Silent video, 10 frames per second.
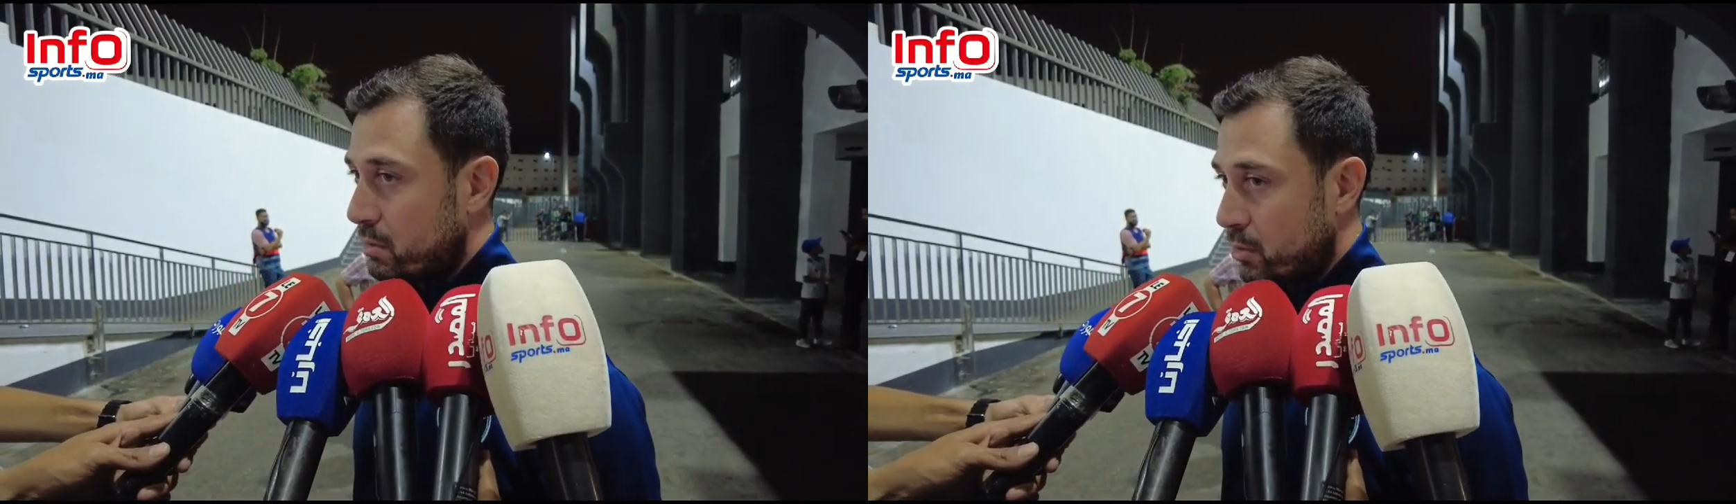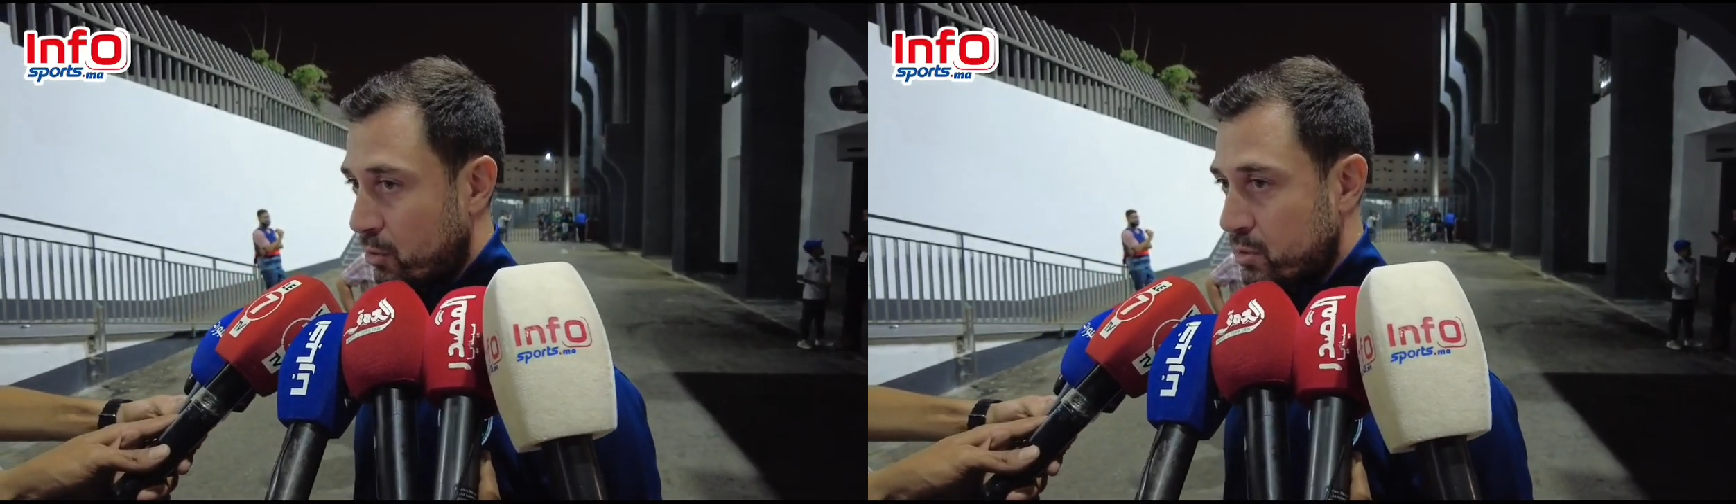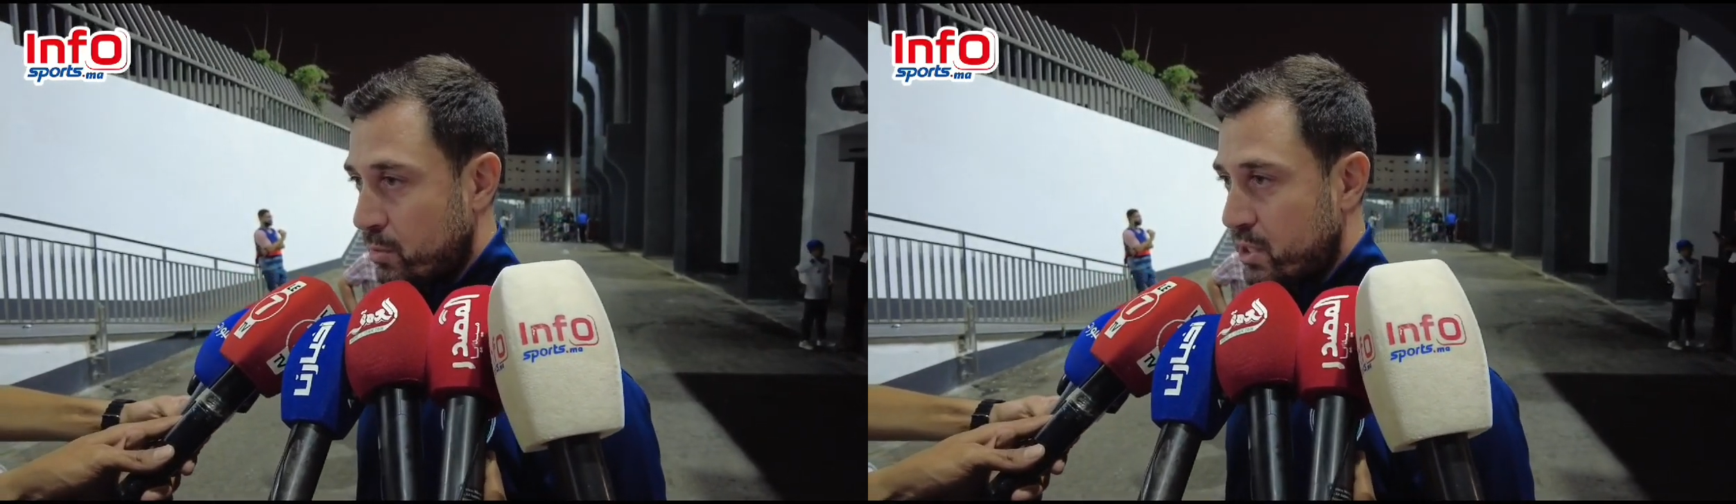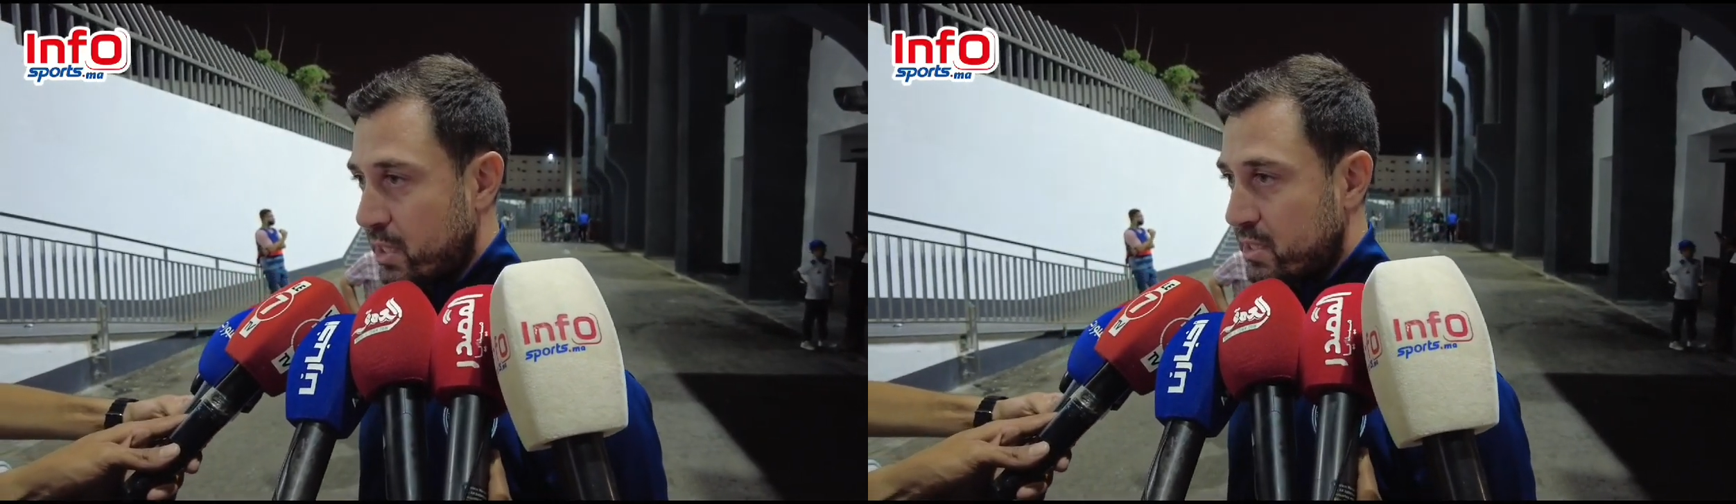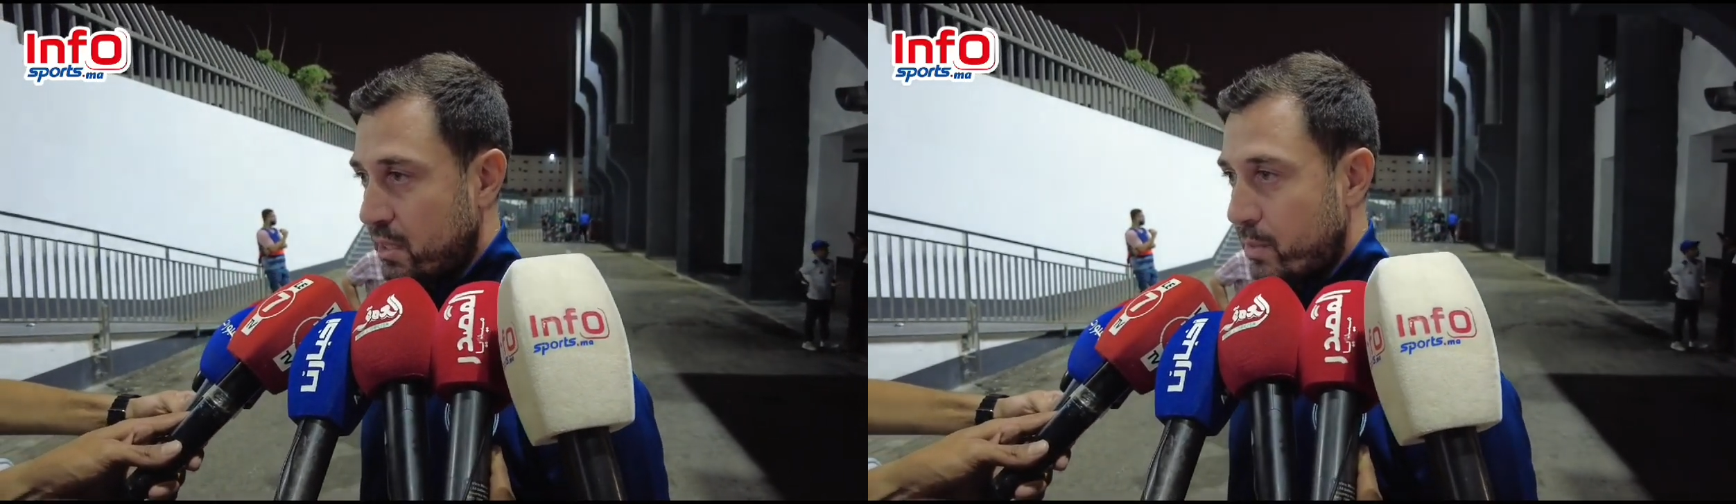تنقصهم
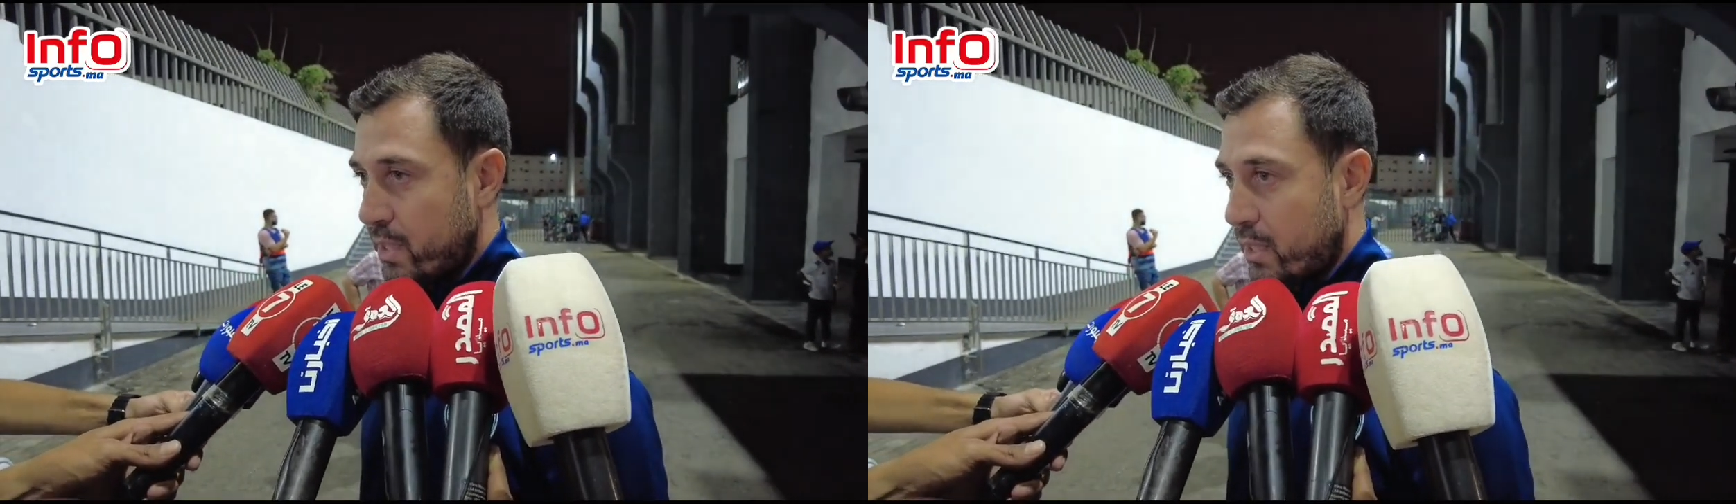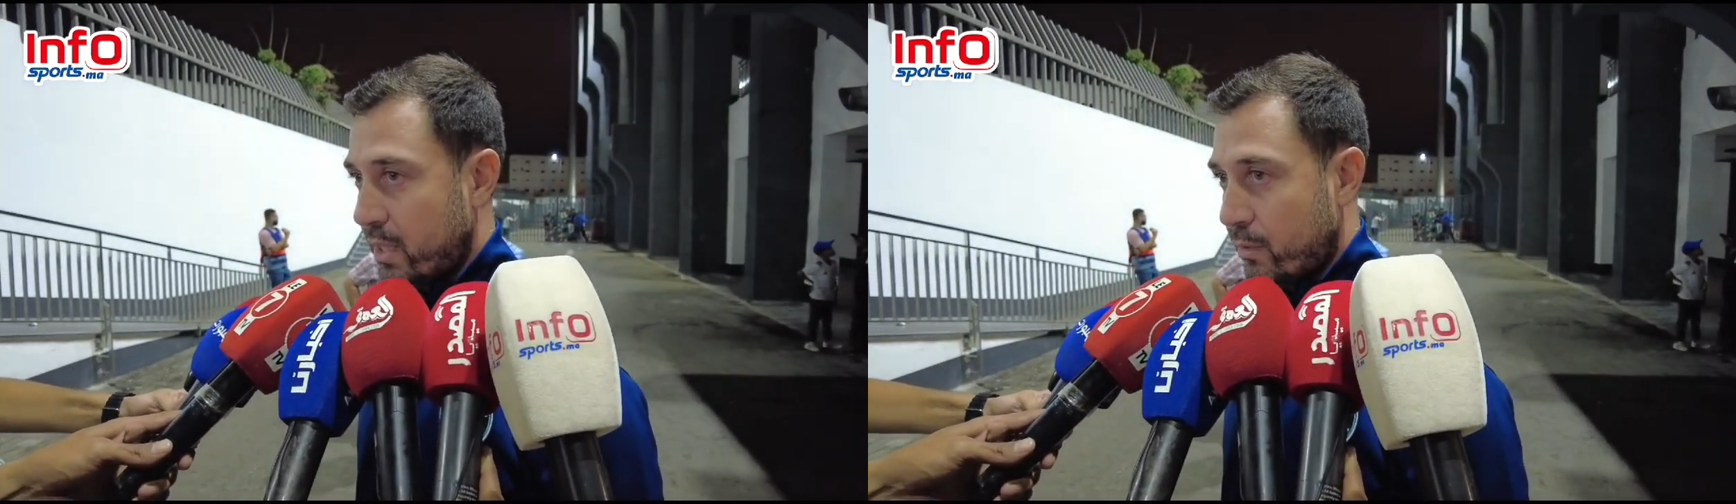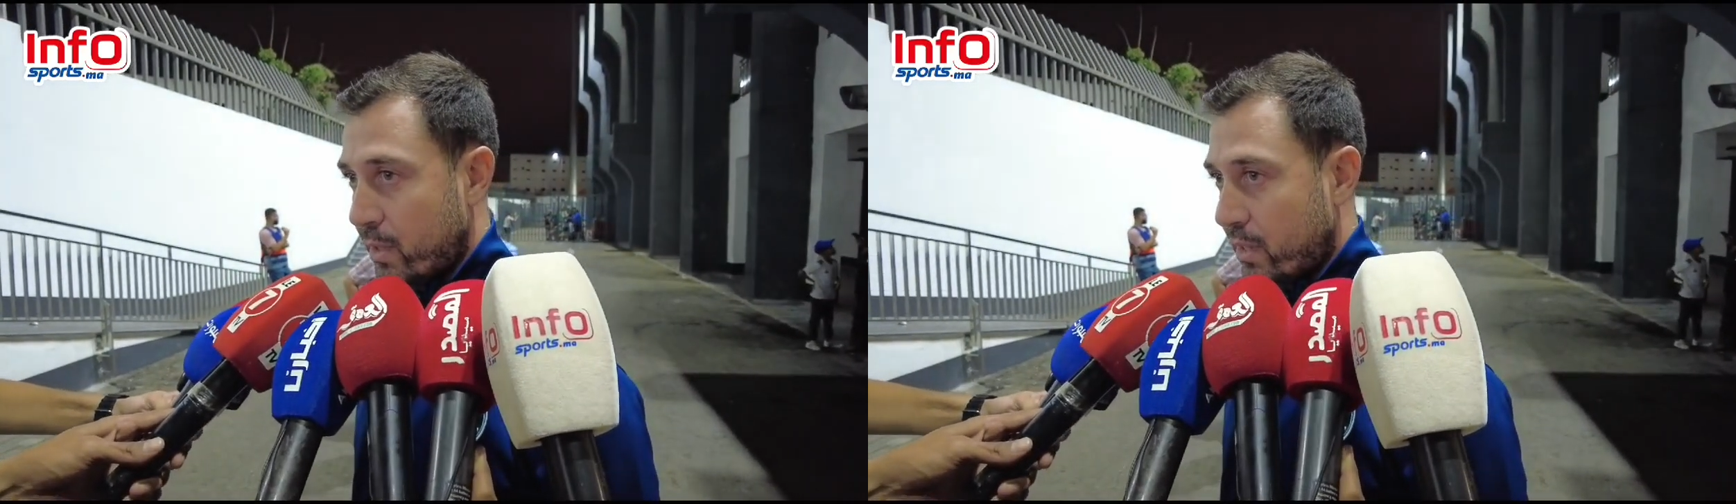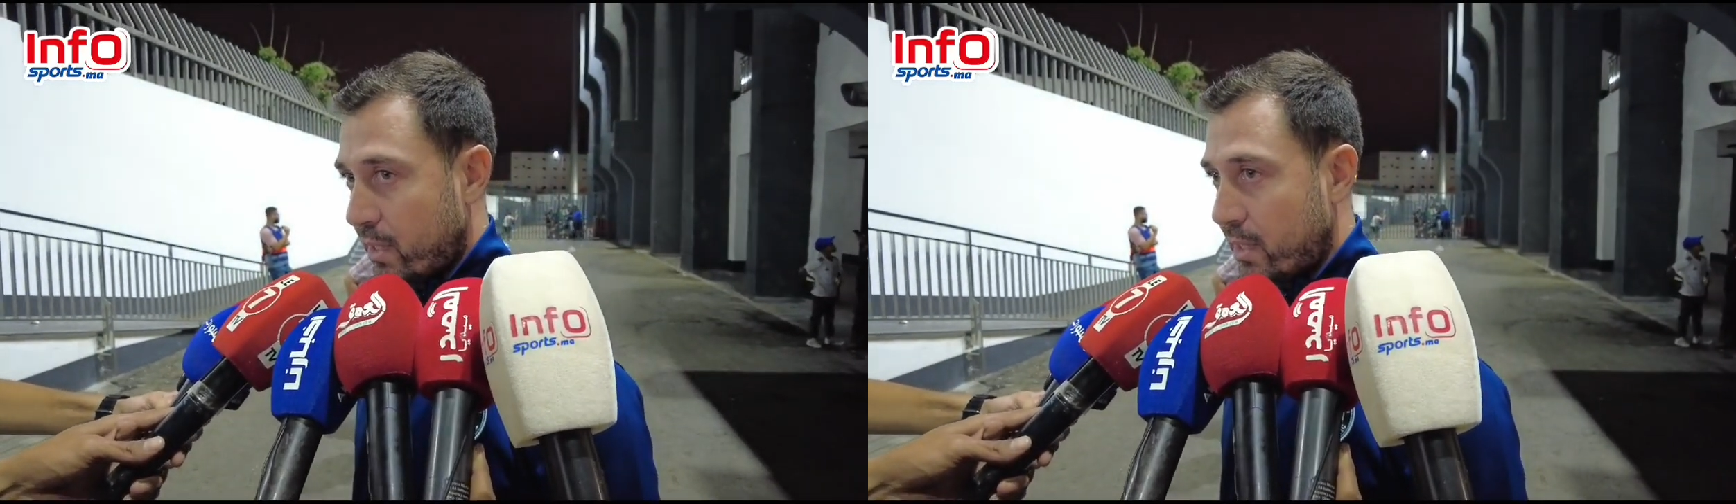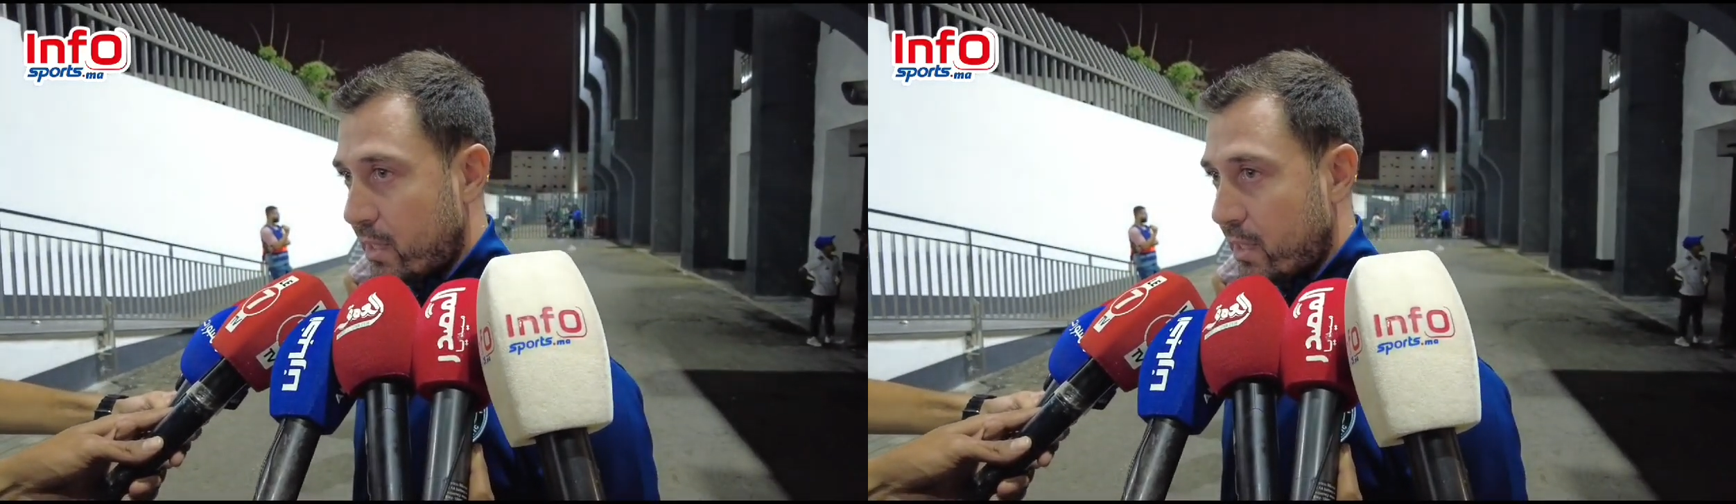الجاهزيه البدنيه وهذا